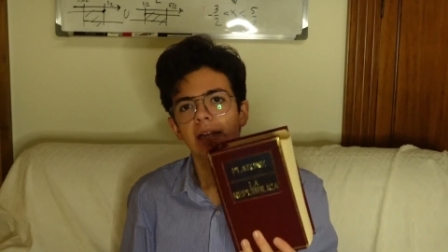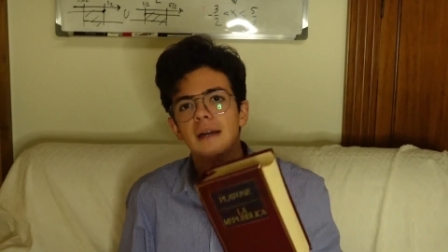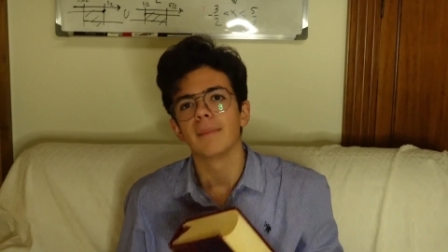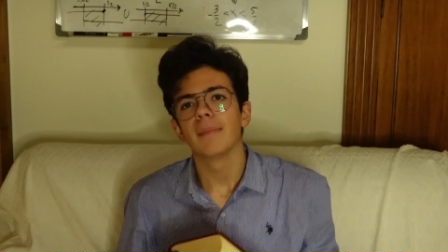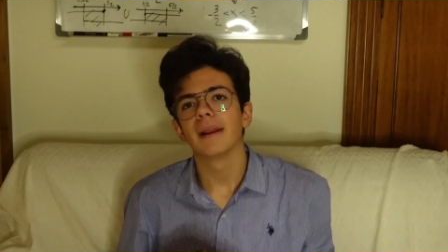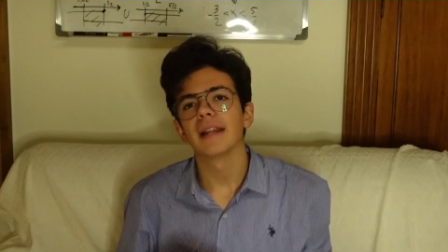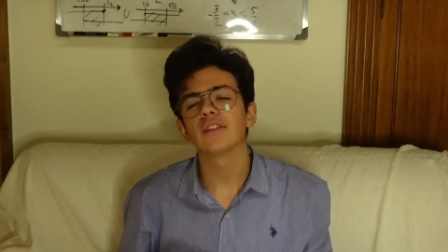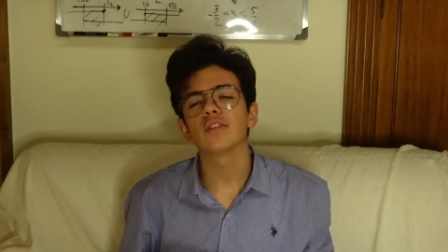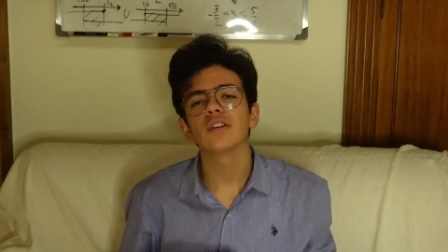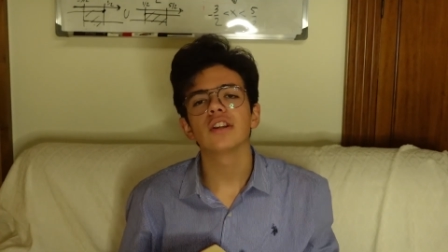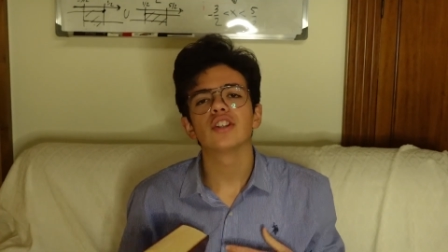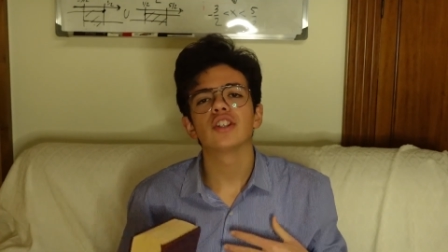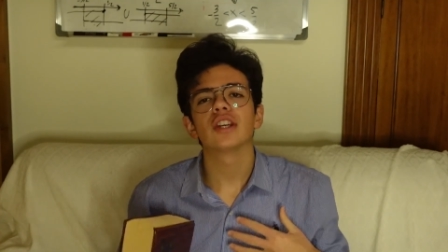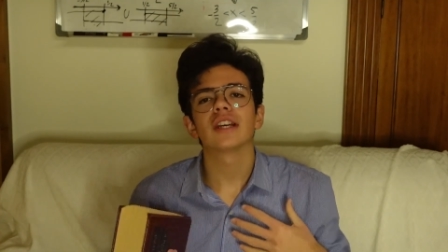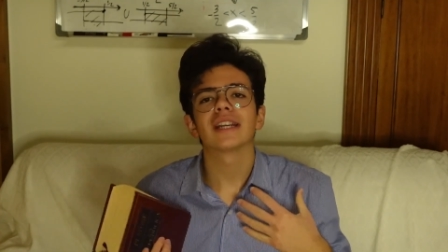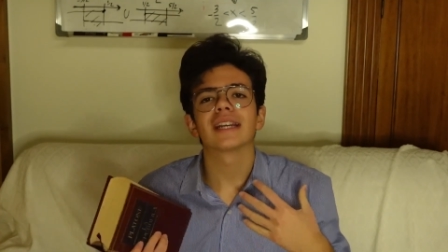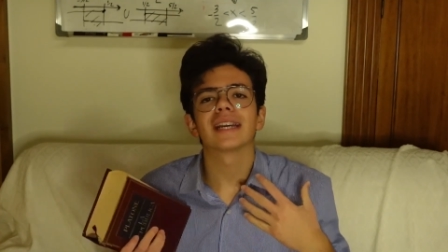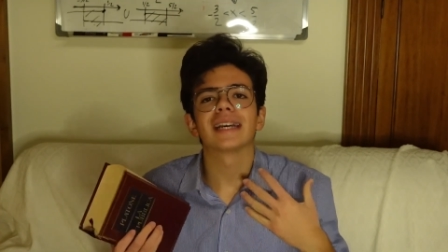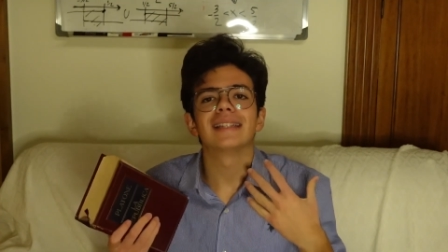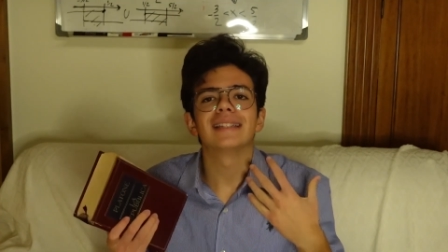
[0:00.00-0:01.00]
Platone
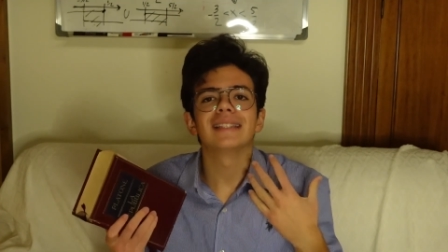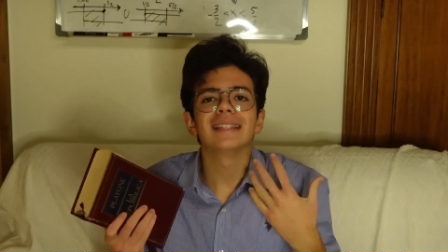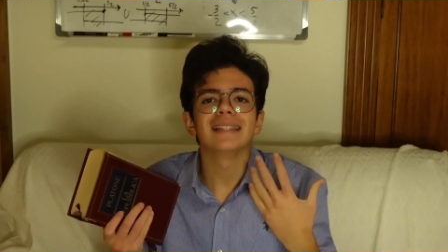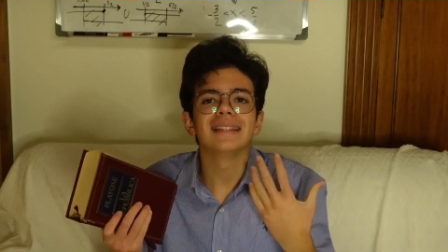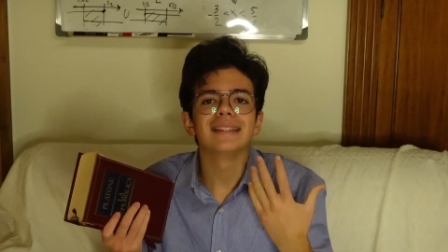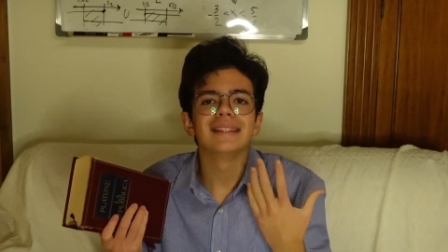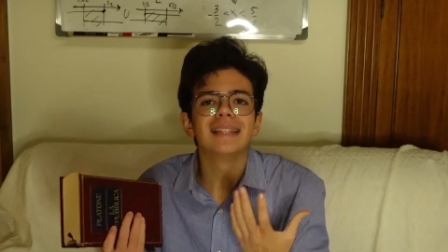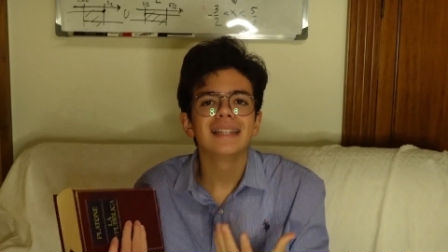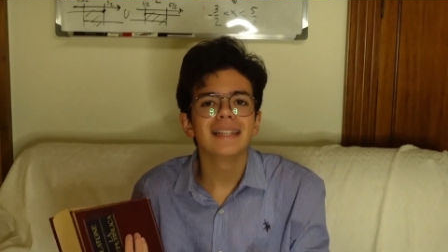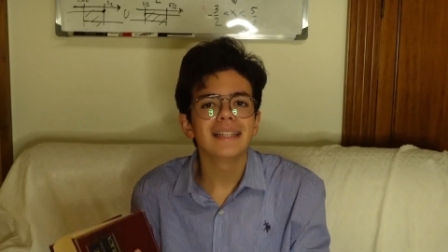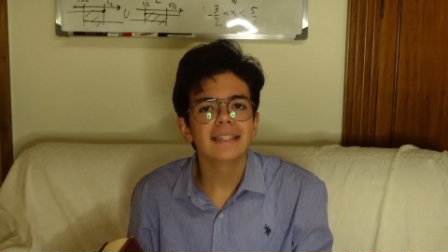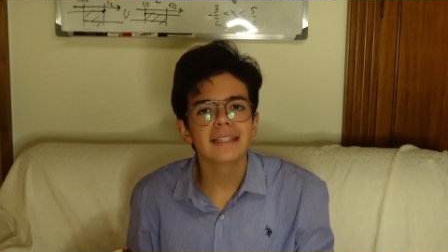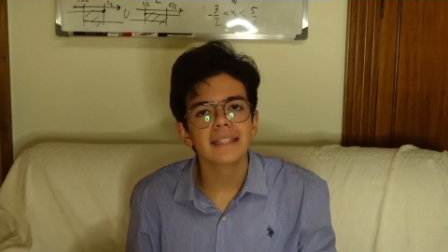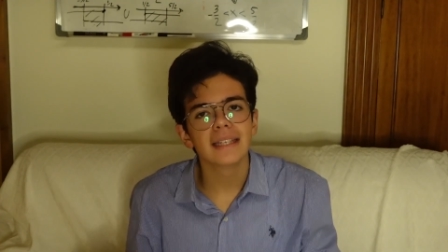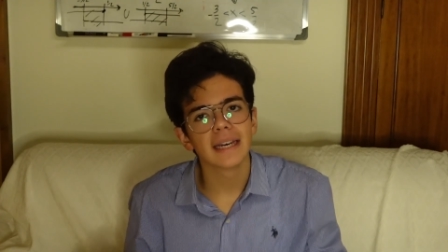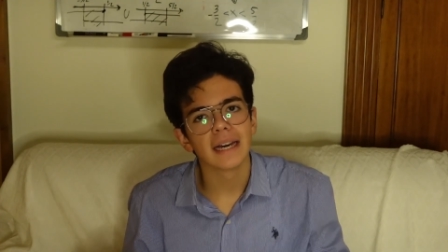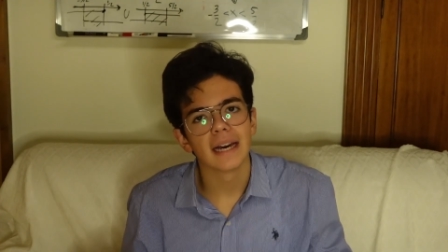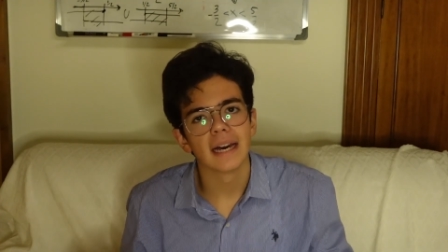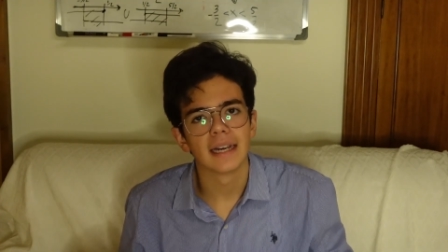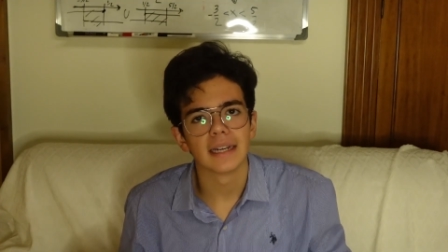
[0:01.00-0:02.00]
cerca di
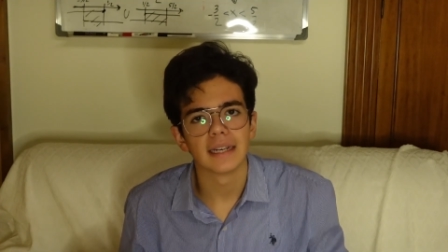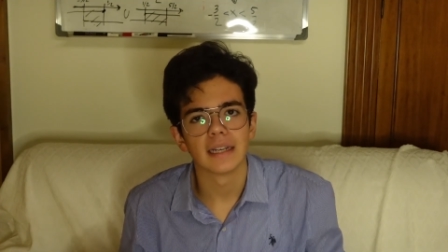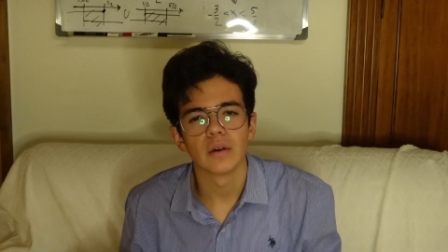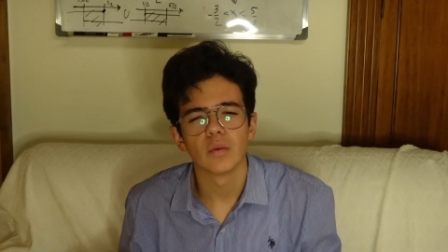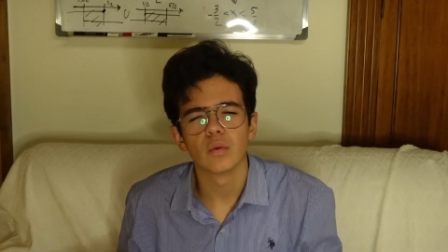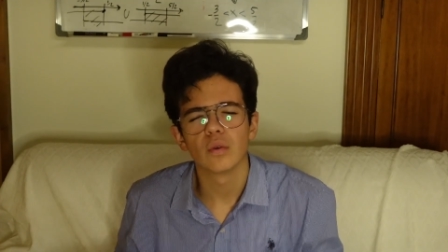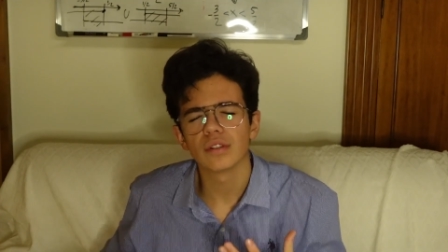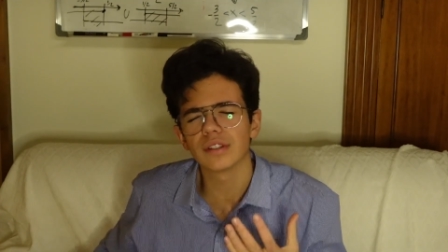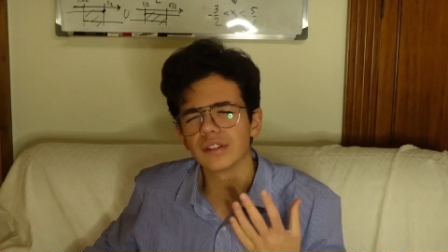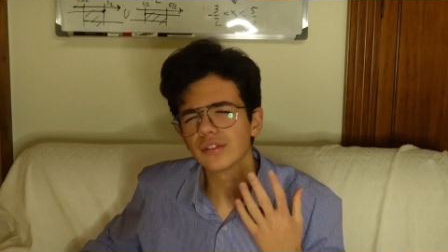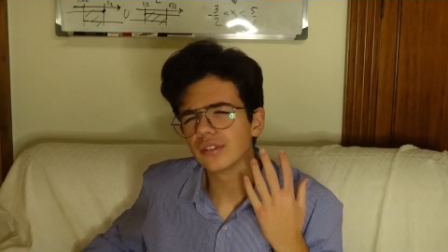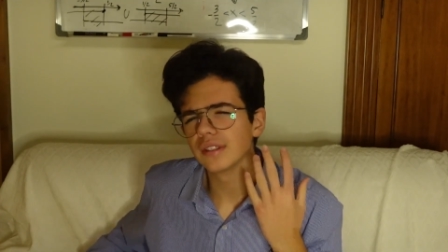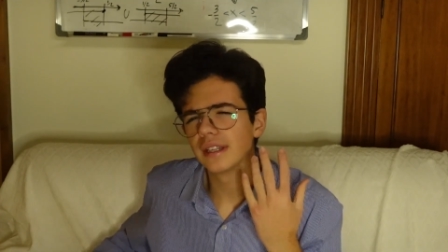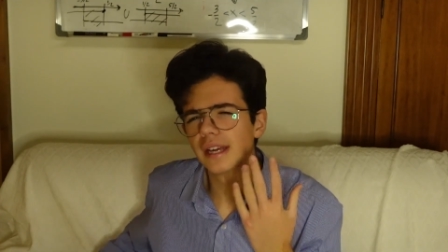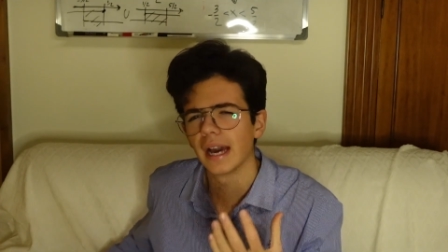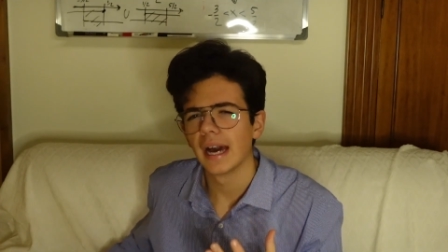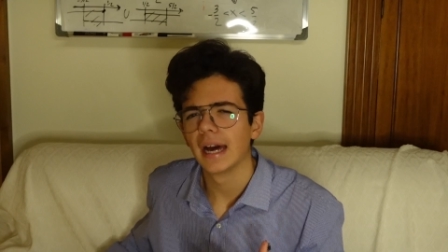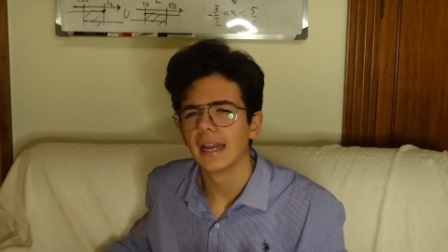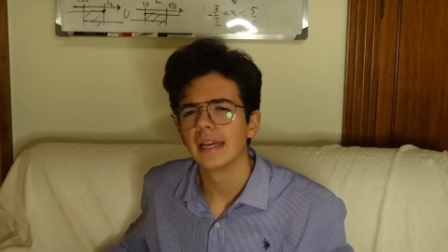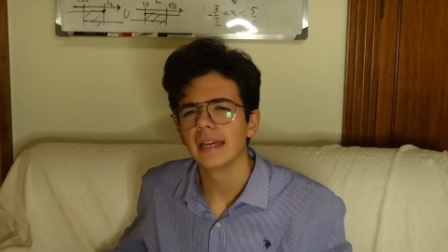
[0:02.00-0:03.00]
delineare uno stato
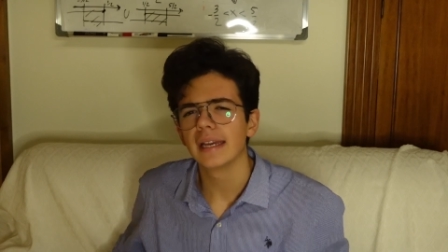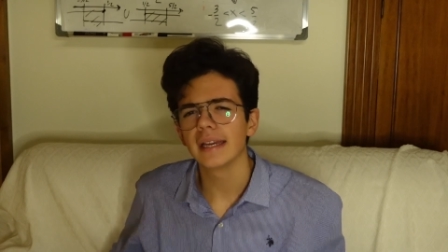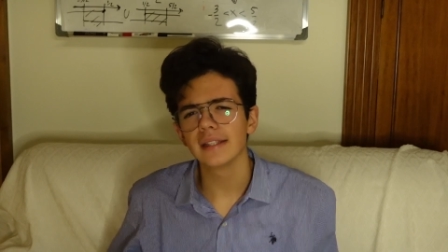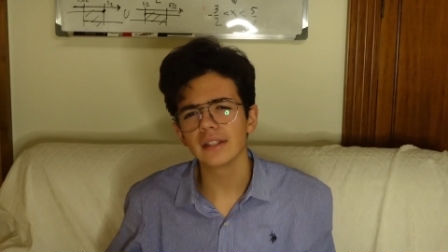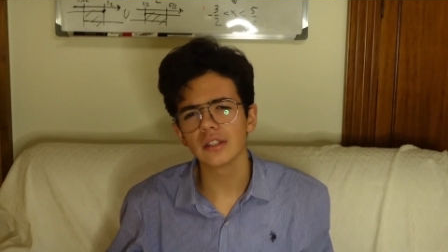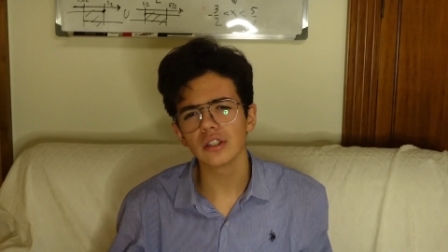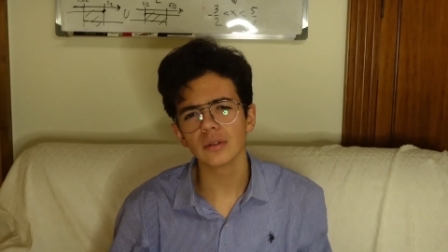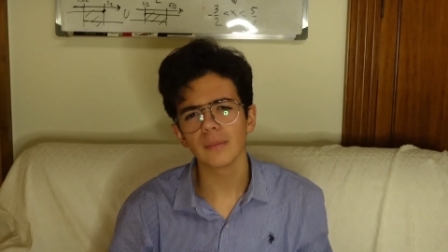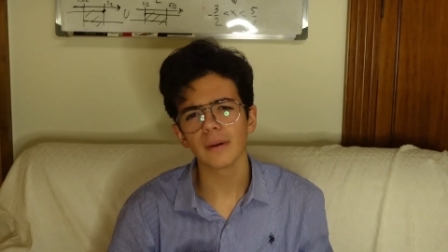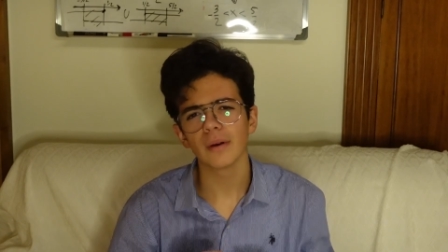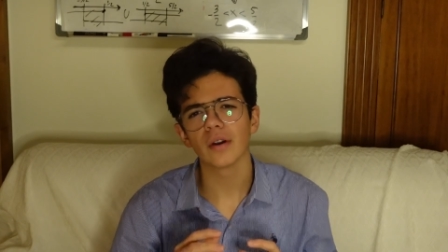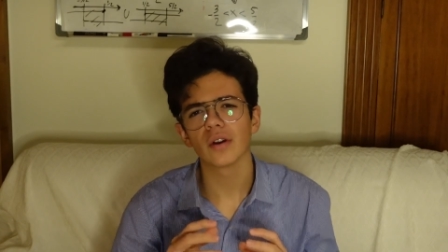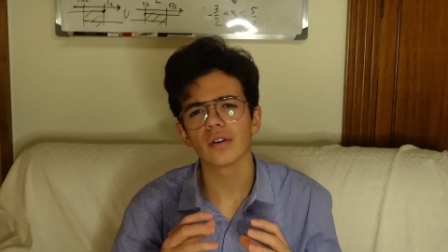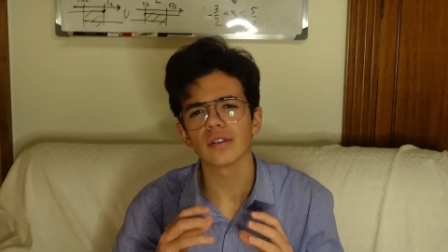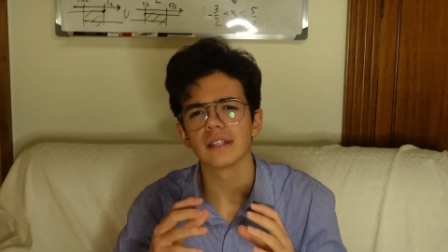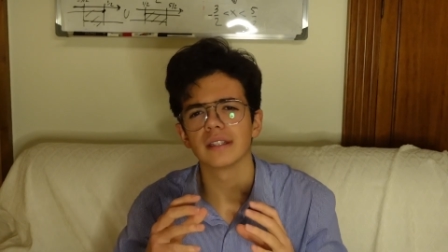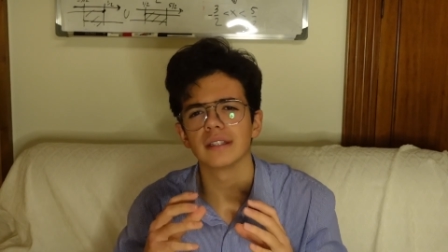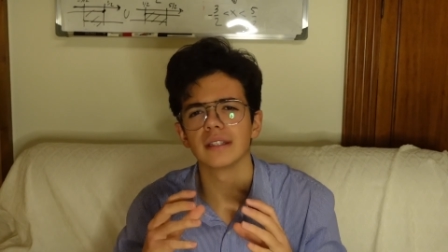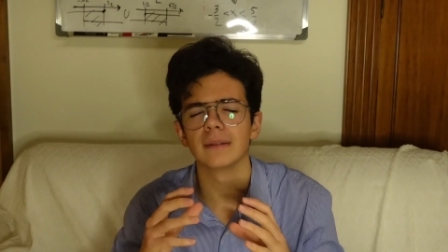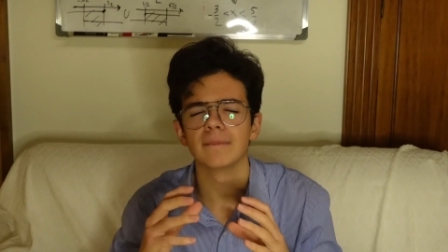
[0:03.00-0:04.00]
ideale è secondo me
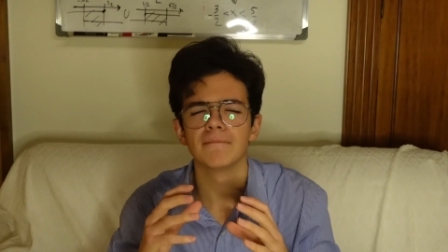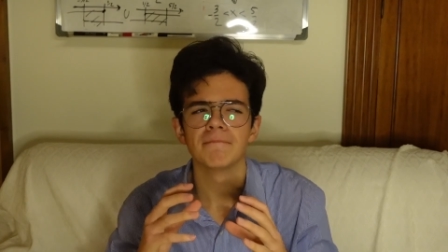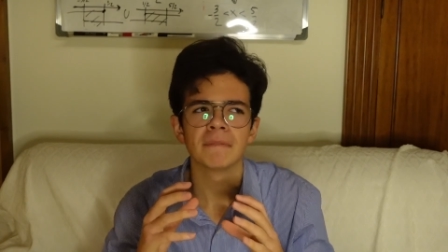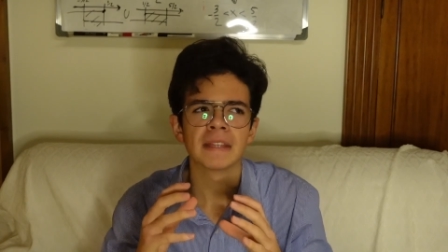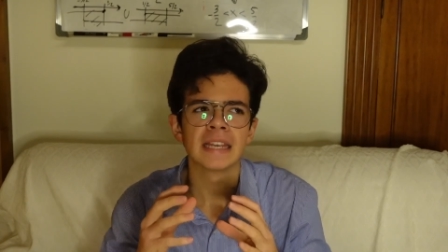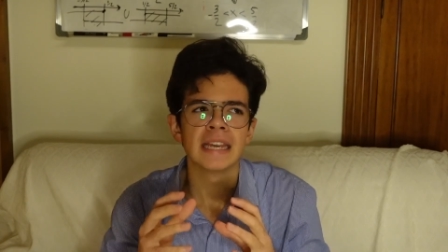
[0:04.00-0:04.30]
qualcosa di